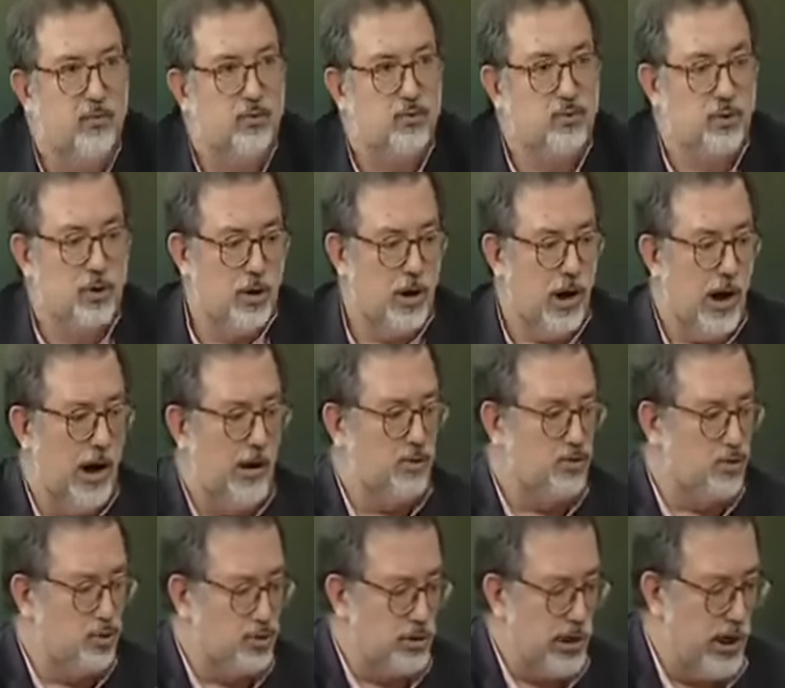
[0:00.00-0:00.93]
Temmuz,
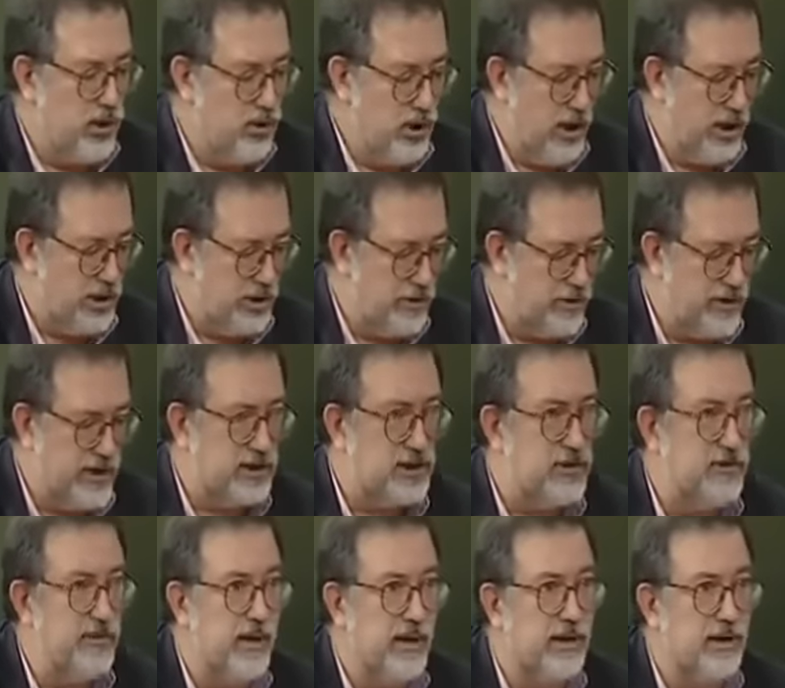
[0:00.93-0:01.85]
Ağustos, Sekiz Eylül, Ekim,
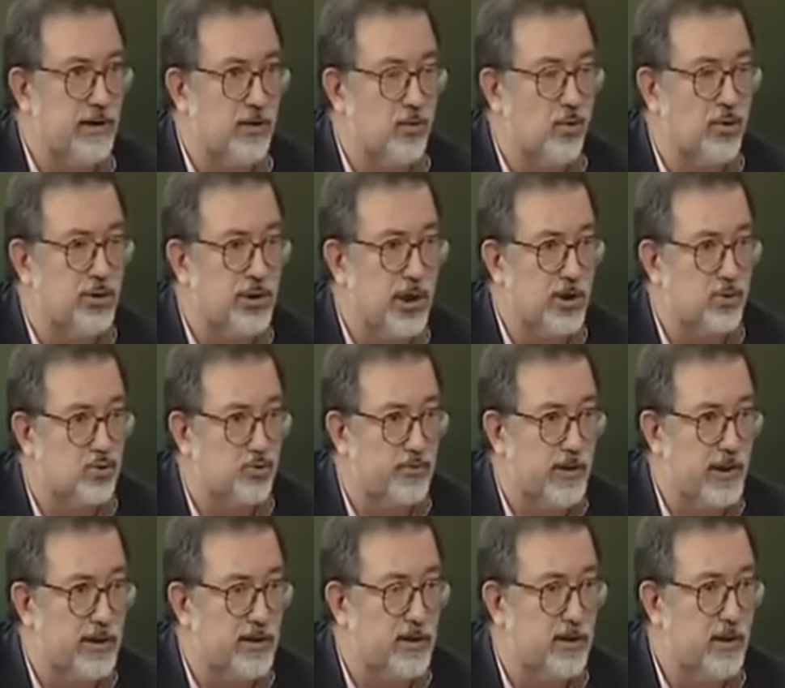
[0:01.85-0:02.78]
sekiz Kasım, Aralık,
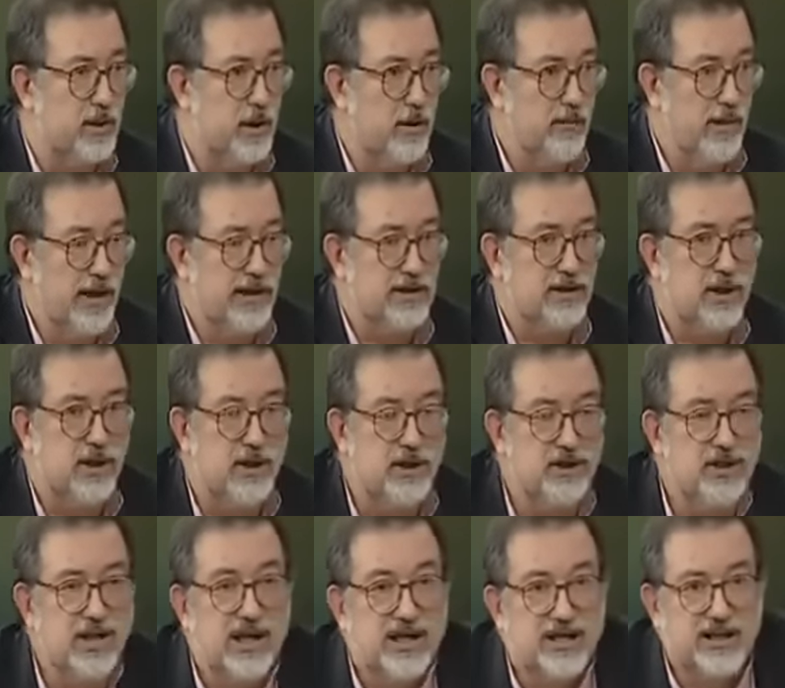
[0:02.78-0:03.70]
Ocak, Şubat. 8 ay var. Mart.
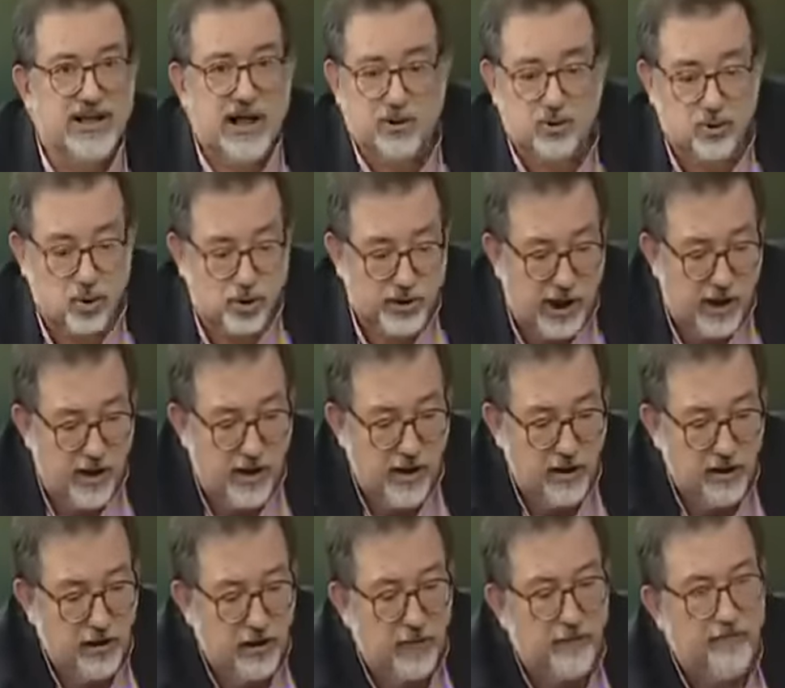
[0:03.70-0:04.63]
8 ay sonra.
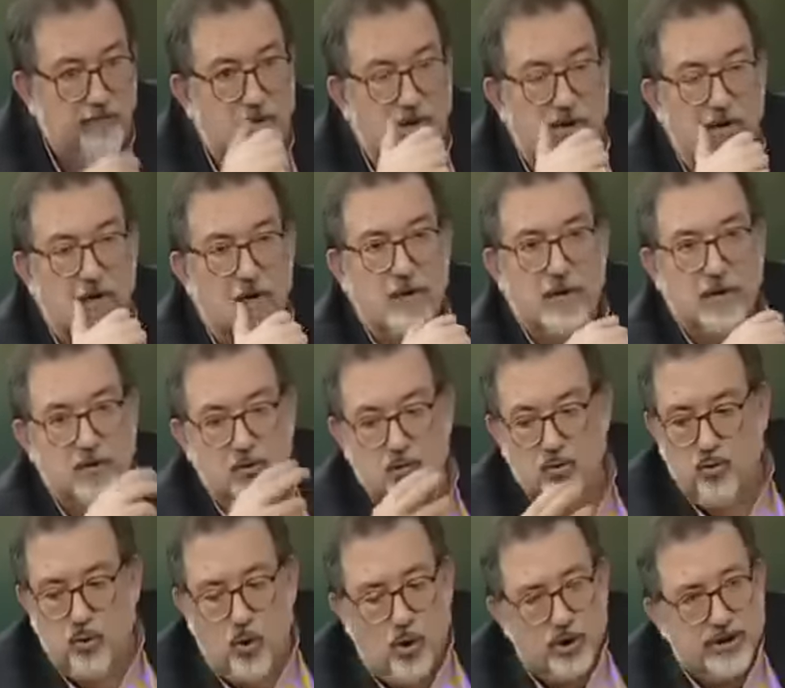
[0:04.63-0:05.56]
8
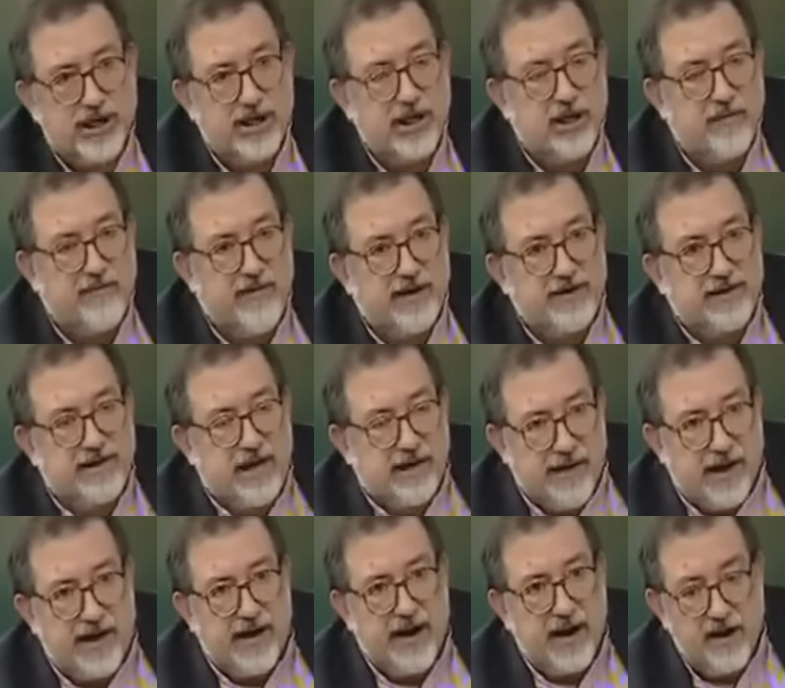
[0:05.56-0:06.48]
ay. Lozan'a
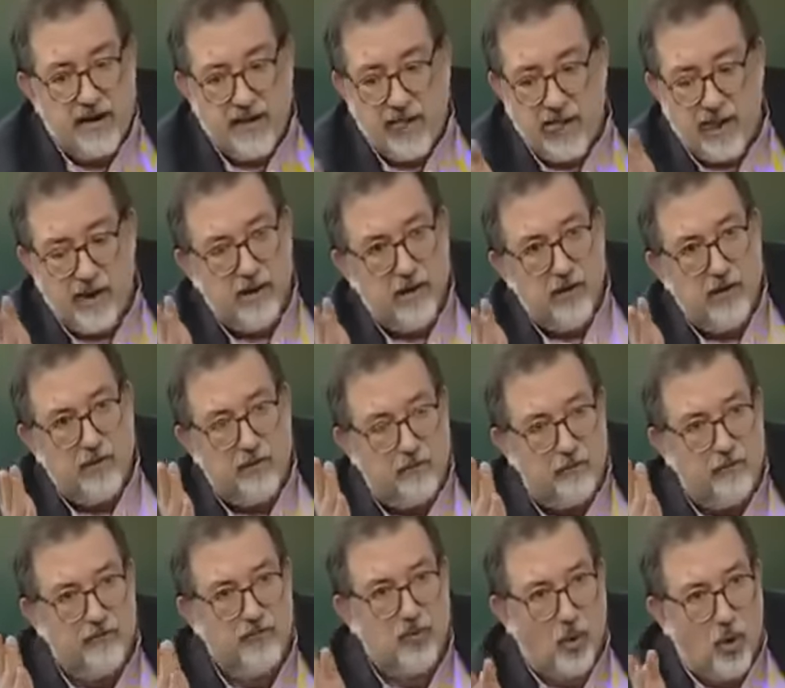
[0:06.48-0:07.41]
verilen ara
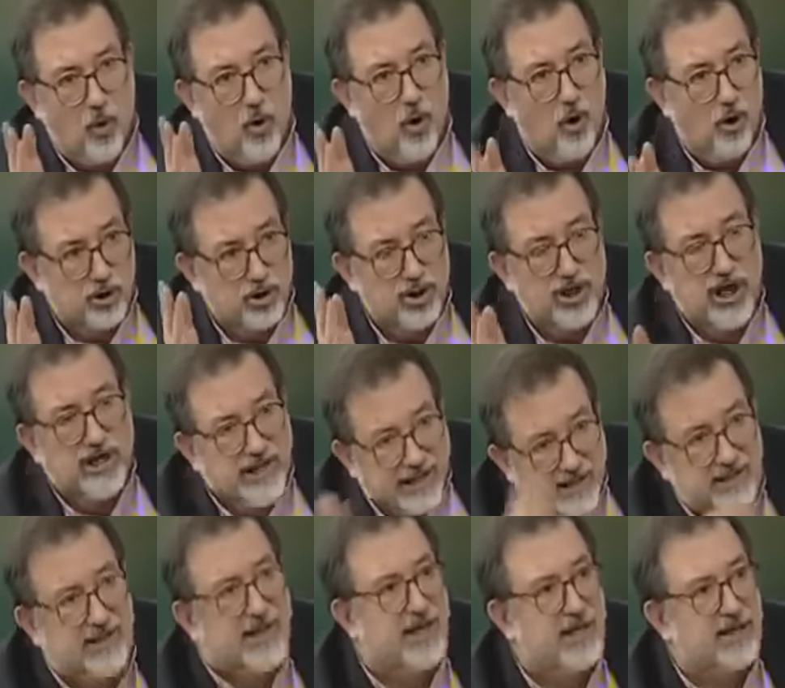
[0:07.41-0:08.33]
o
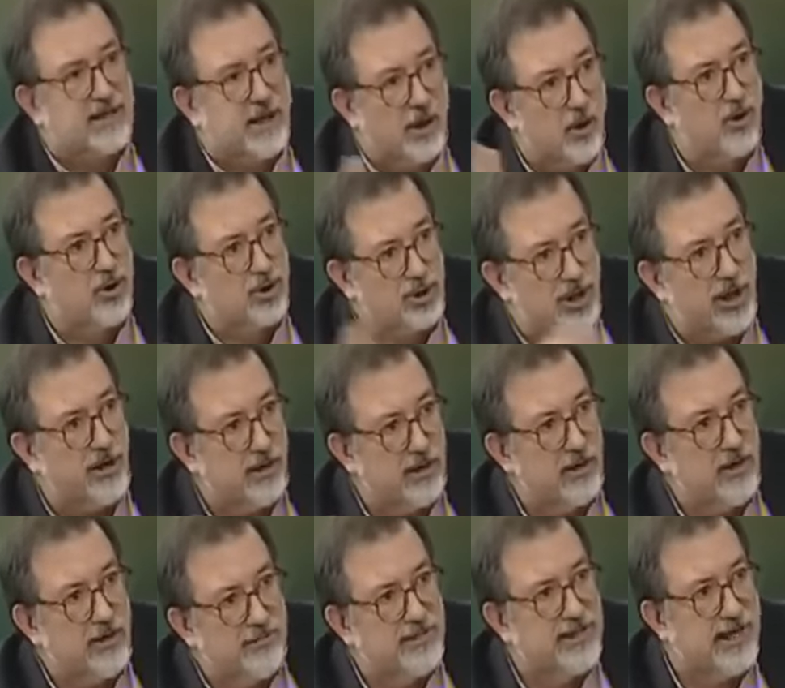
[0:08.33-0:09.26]
şeyden 8 ay
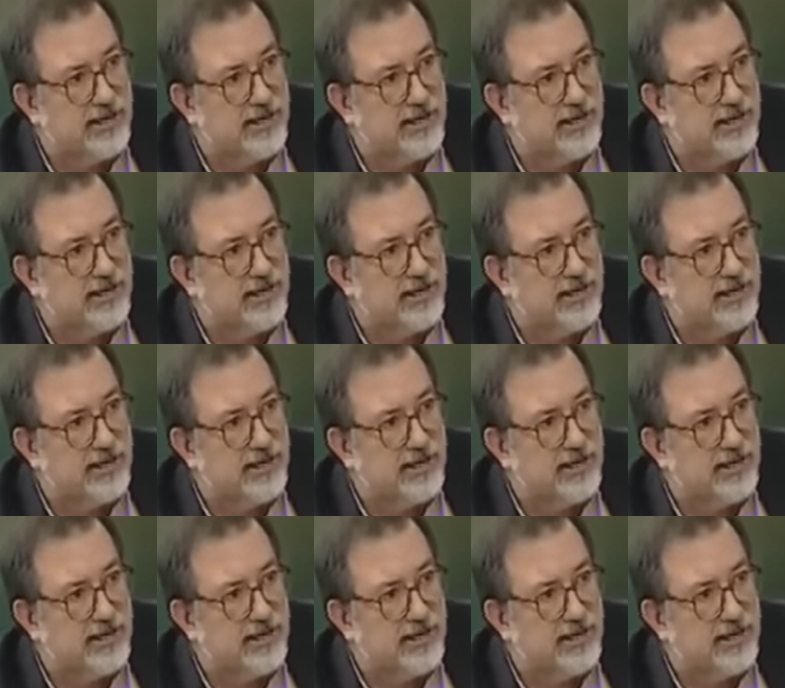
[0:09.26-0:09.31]
önce.